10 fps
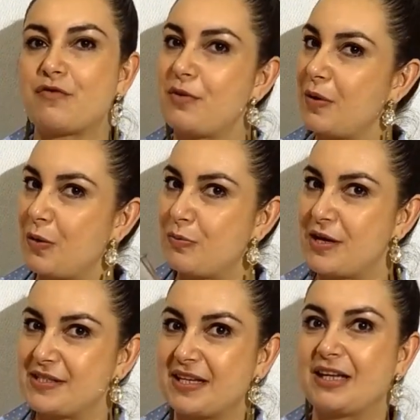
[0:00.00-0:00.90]
forma como
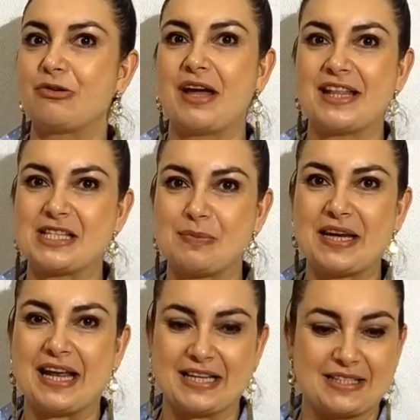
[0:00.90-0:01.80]
essa aqui no Rei das
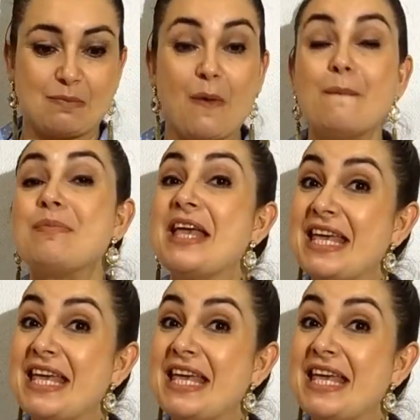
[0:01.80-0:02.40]
Panelas, tá bom?